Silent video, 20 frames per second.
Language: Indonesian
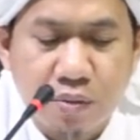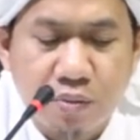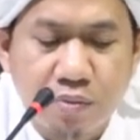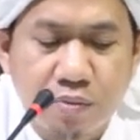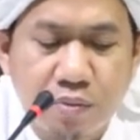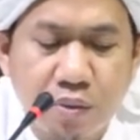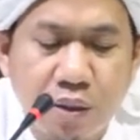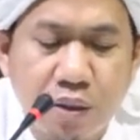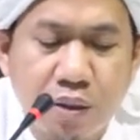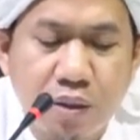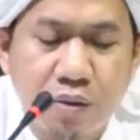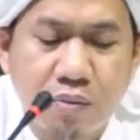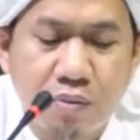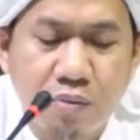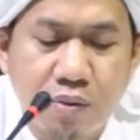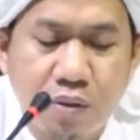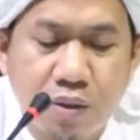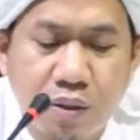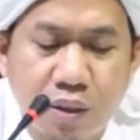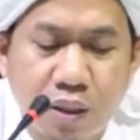
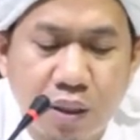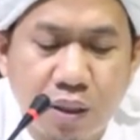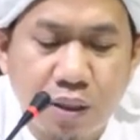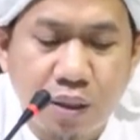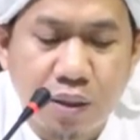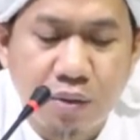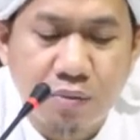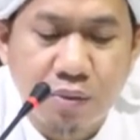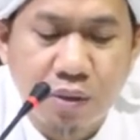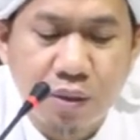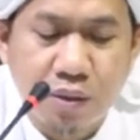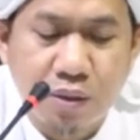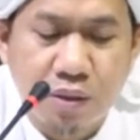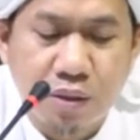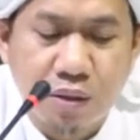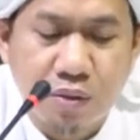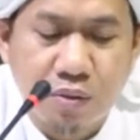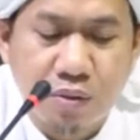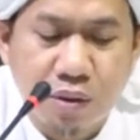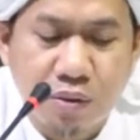Babul kalami
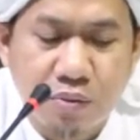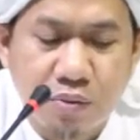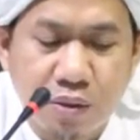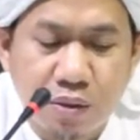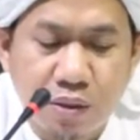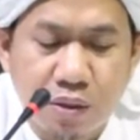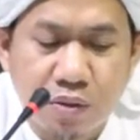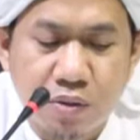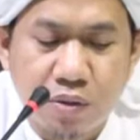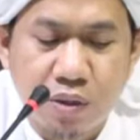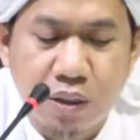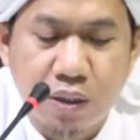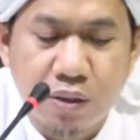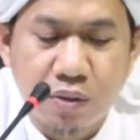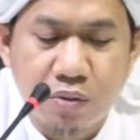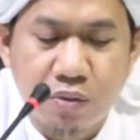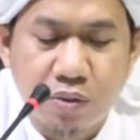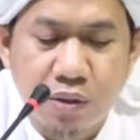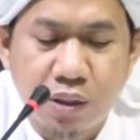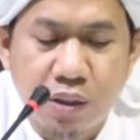iza uqimatis
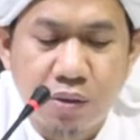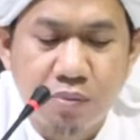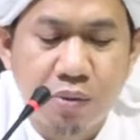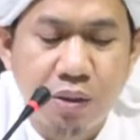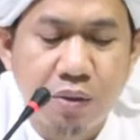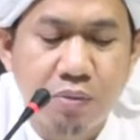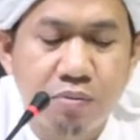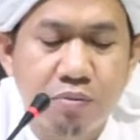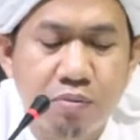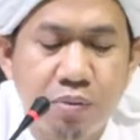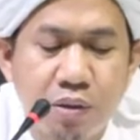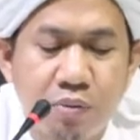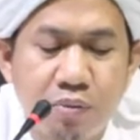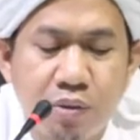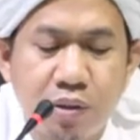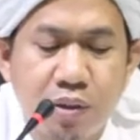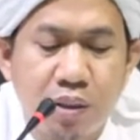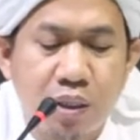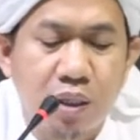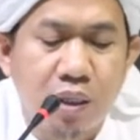salatu ini bab
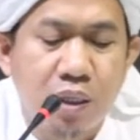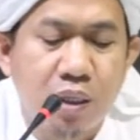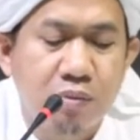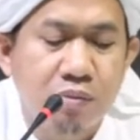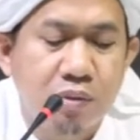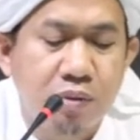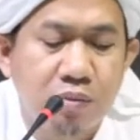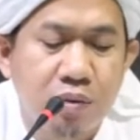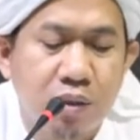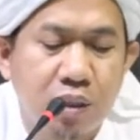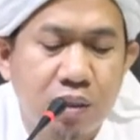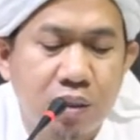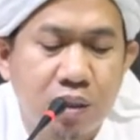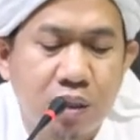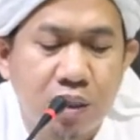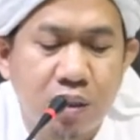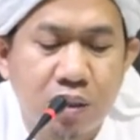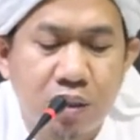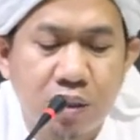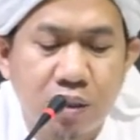berbicara apabila
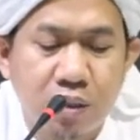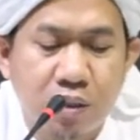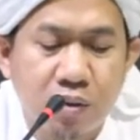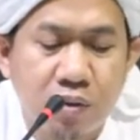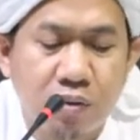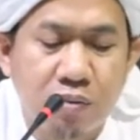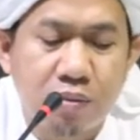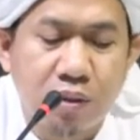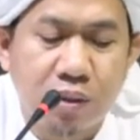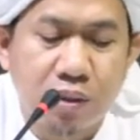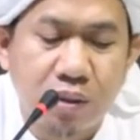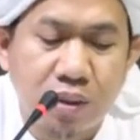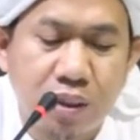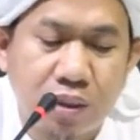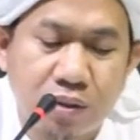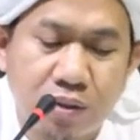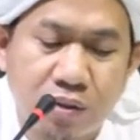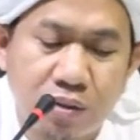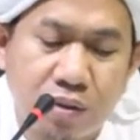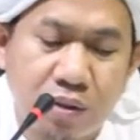telah
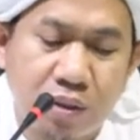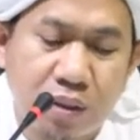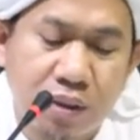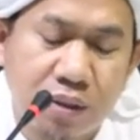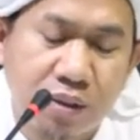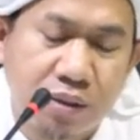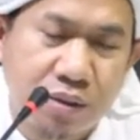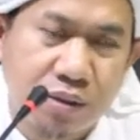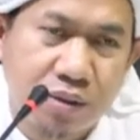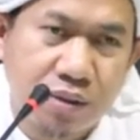dikomatkan salat